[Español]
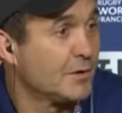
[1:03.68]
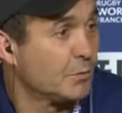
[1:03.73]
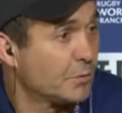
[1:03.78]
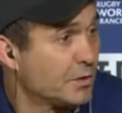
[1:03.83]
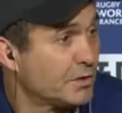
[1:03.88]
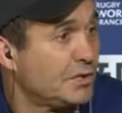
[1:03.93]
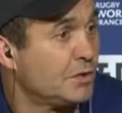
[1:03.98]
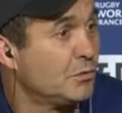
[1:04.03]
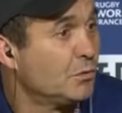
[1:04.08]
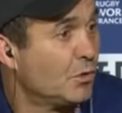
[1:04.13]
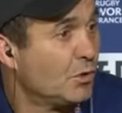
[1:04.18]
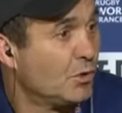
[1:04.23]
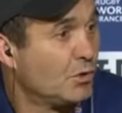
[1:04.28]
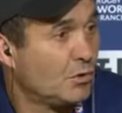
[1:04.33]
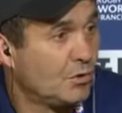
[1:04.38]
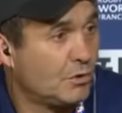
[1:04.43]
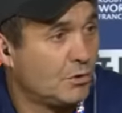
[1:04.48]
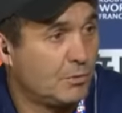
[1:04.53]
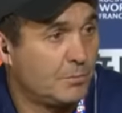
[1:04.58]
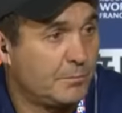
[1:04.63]

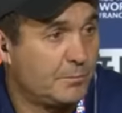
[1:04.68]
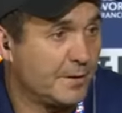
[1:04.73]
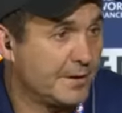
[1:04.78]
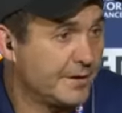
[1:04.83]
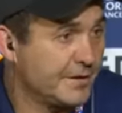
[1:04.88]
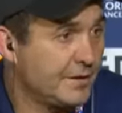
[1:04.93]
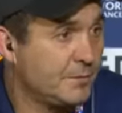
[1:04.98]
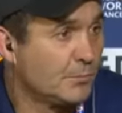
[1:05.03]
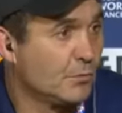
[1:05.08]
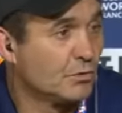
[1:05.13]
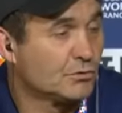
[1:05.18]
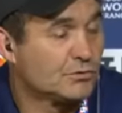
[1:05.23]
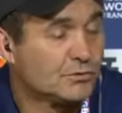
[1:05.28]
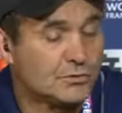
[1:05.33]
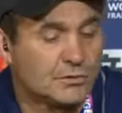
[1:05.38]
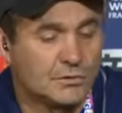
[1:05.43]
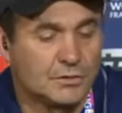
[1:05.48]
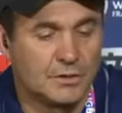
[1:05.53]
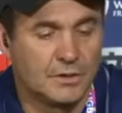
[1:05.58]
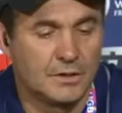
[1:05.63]
objetivo
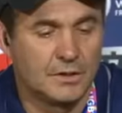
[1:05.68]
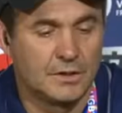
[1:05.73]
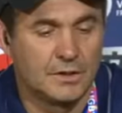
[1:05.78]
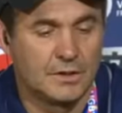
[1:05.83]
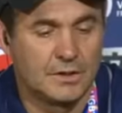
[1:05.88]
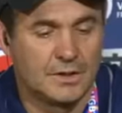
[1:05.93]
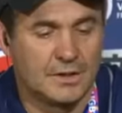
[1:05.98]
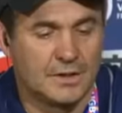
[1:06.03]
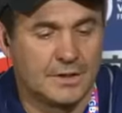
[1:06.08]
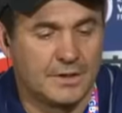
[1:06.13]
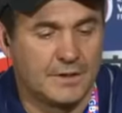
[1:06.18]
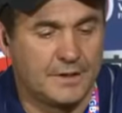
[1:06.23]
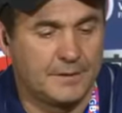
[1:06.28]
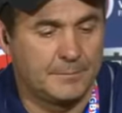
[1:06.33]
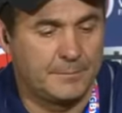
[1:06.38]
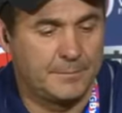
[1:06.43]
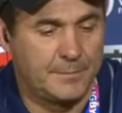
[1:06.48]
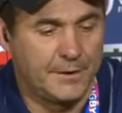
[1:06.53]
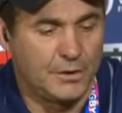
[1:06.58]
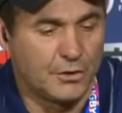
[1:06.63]
perdimos,
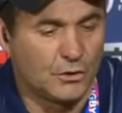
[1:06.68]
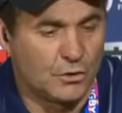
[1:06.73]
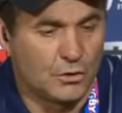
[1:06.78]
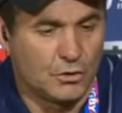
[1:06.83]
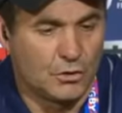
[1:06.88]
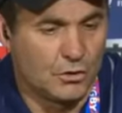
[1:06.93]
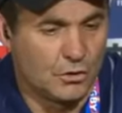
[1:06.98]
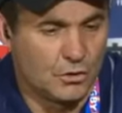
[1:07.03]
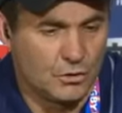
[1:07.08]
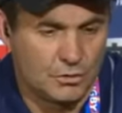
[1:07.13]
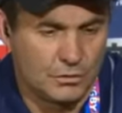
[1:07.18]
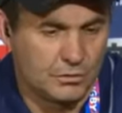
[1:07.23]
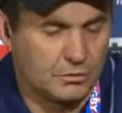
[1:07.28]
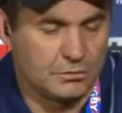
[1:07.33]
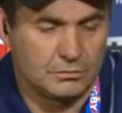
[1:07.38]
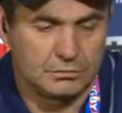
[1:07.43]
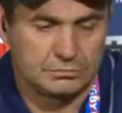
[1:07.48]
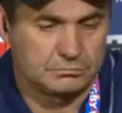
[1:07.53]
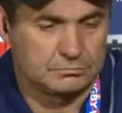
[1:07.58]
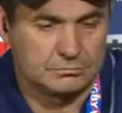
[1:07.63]

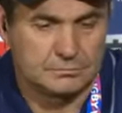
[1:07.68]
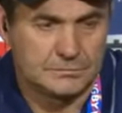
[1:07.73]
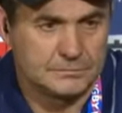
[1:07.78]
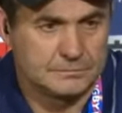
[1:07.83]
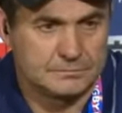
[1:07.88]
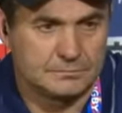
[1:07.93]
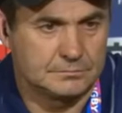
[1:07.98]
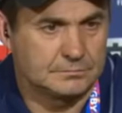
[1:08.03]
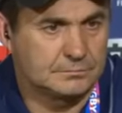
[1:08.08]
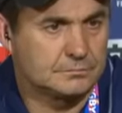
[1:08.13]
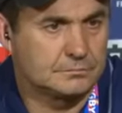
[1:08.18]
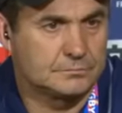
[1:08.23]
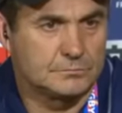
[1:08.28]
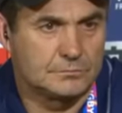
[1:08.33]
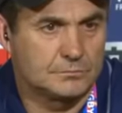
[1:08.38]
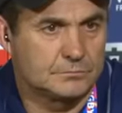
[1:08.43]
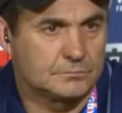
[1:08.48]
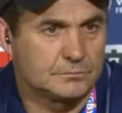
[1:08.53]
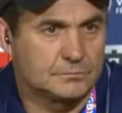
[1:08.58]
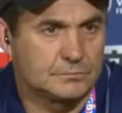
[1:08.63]
pero
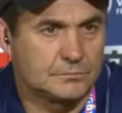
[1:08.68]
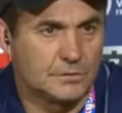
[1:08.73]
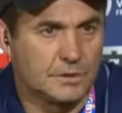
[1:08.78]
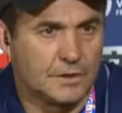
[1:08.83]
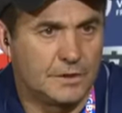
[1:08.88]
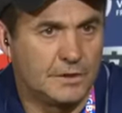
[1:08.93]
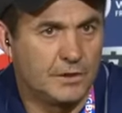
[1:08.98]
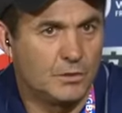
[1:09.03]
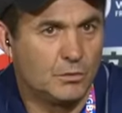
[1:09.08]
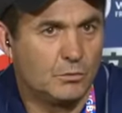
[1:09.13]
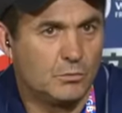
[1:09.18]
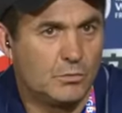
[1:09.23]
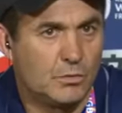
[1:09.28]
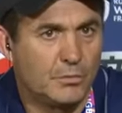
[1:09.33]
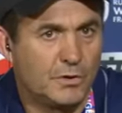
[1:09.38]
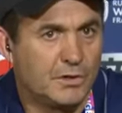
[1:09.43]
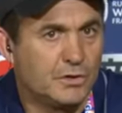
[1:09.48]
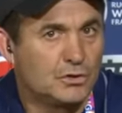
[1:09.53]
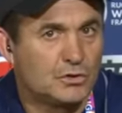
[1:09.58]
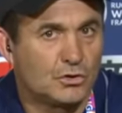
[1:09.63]
en ningún
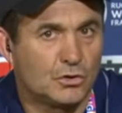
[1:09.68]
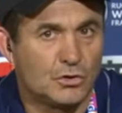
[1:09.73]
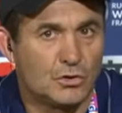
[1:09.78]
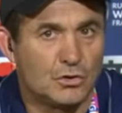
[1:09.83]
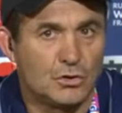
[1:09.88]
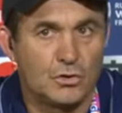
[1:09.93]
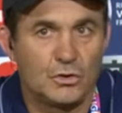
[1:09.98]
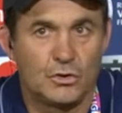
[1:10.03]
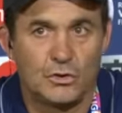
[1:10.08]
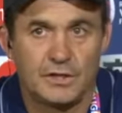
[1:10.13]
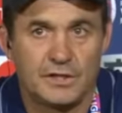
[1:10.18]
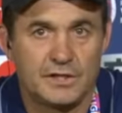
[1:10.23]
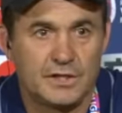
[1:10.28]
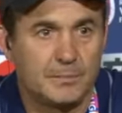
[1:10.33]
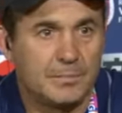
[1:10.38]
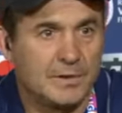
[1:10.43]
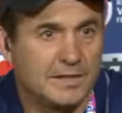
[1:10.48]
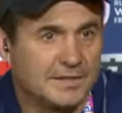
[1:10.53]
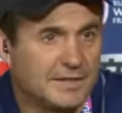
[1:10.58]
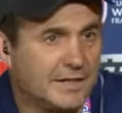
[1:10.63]
momento este
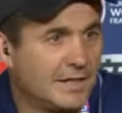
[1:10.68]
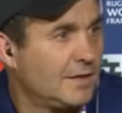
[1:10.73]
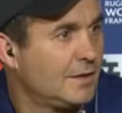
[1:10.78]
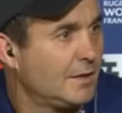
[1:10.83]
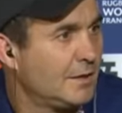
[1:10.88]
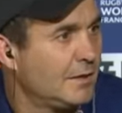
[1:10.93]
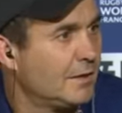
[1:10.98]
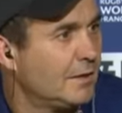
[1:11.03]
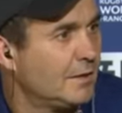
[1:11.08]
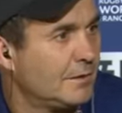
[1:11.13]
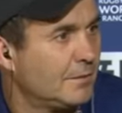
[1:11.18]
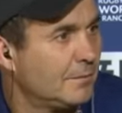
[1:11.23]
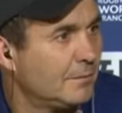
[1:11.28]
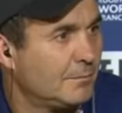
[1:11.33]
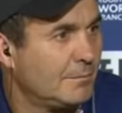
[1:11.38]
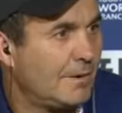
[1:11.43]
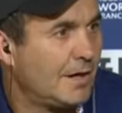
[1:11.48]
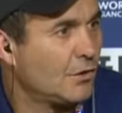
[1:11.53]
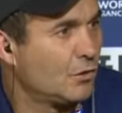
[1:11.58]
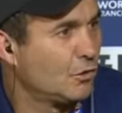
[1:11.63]
plantel
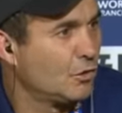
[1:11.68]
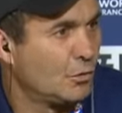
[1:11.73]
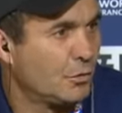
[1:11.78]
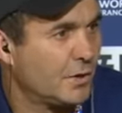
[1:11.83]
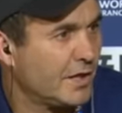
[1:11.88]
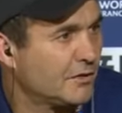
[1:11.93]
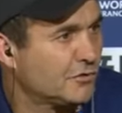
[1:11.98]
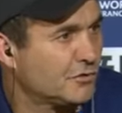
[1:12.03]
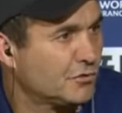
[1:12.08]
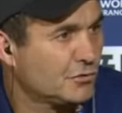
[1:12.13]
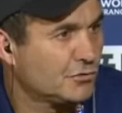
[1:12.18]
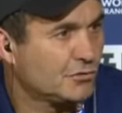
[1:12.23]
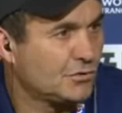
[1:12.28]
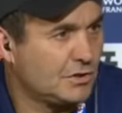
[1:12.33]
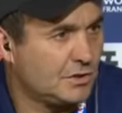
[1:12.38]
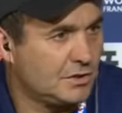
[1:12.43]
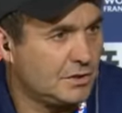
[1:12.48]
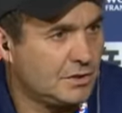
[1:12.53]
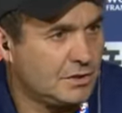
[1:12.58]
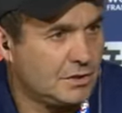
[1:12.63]
bajó los brazos
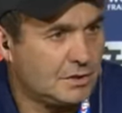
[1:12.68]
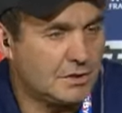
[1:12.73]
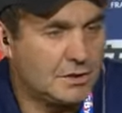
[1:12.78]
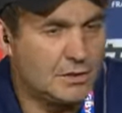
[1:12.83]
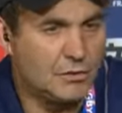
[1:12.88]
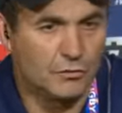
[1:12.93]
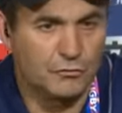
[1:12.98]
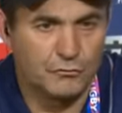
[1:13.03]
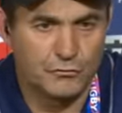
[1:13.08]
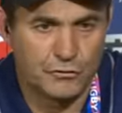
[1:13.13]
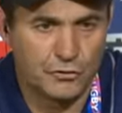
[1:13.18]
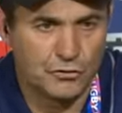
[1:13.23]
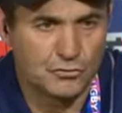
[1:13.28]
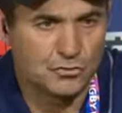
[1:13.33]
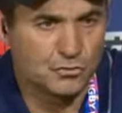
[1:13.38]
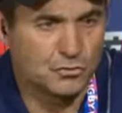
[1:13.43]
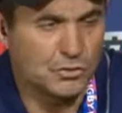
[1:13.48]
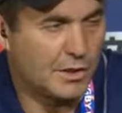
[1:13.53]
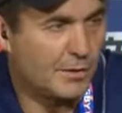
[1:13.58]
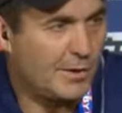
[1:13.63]
y, confió en
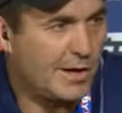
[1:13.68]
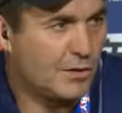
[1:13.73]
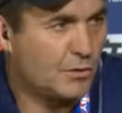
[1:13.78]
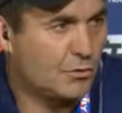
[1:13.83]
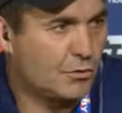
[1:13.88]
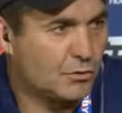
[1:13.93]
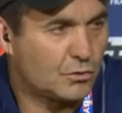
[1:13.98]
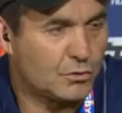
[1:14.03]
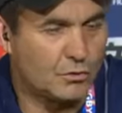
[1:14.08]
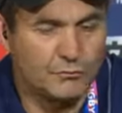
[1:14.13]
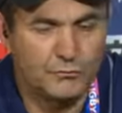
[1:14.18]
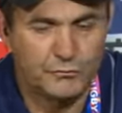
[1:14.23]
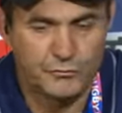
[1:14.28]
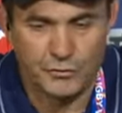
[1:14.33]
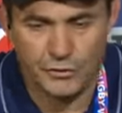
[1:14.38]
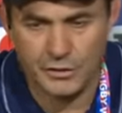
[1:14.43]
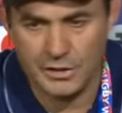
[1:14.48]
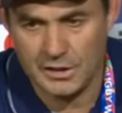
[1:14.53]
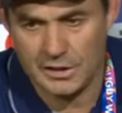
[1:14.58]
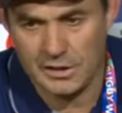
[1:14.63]
su trabajo,
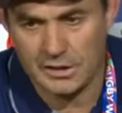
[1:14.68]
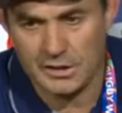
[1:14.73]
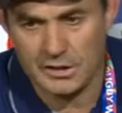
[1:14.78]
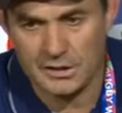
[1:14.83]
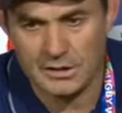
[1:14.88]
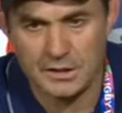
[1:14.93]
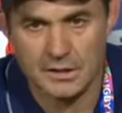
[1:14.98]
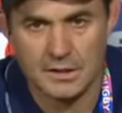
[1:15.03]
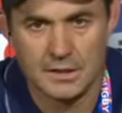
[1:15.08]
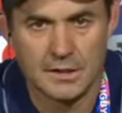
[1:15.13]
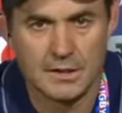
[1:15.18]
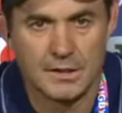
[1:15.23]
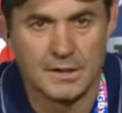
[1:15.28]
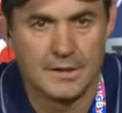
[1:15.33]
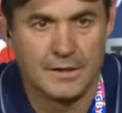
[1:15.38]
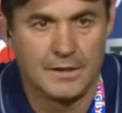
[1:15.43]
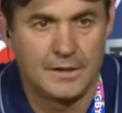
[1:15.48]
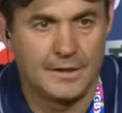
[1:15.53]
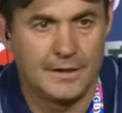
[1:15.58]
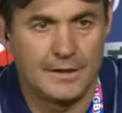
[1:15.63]
confió en,
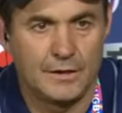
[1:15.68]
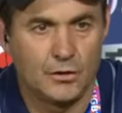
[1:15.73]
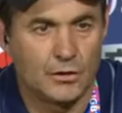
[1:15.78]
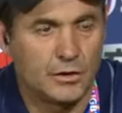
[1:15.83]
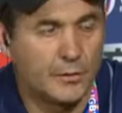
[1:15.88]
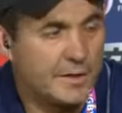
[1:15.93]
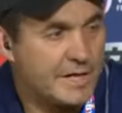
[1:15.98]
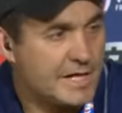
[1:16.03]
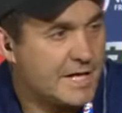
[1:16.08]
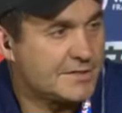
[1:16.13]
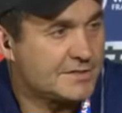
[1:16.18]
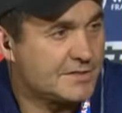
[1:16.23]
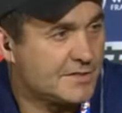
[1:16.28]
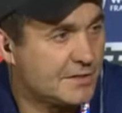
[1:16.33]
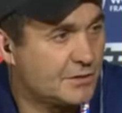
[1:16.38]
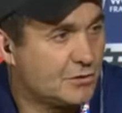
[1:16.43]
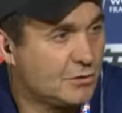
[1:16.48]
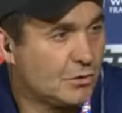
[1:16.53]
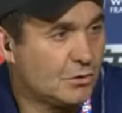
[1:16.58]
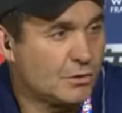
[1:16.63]
lo que venía
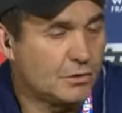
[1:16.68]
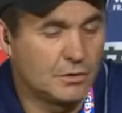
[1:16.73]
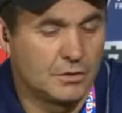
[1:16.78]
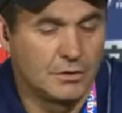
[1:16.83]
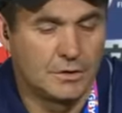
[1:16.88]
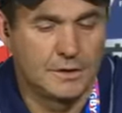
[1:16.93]
haciendo.